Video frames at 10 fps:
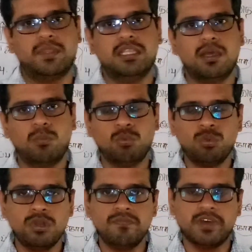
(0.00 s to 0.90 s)
இந்த
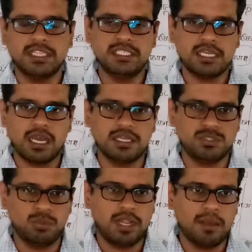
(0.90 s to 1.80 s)
மூன்றும் வந்து
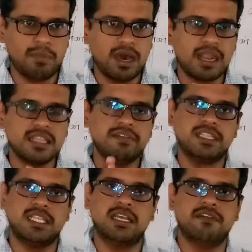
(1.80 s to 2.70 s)
அகச்சூழலில் மாறாது
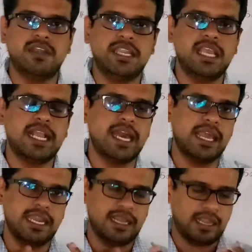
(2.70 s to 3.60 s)
வைத்திருக்க வேண்டிய
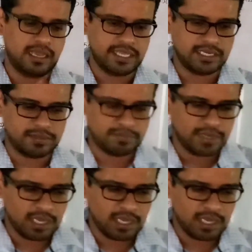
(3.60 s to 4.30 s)
காரணிகளாக இருக்கும்